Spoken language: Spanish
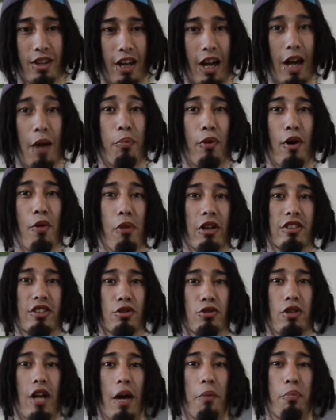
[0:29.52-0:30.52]
Eh, ¿Podemos
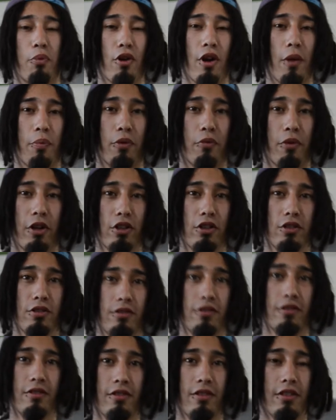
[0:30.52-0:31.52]
hacer una de prueba primero?
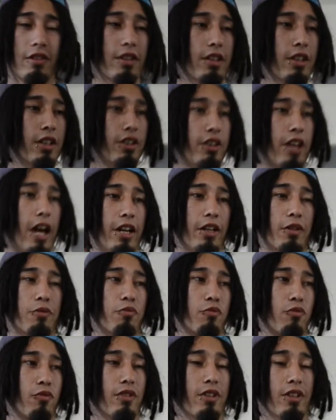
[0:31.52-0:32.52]
Dale. Dale.
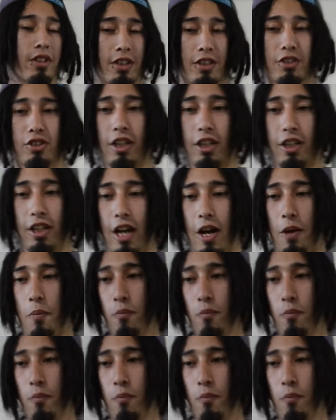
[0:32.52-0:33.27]
Sería.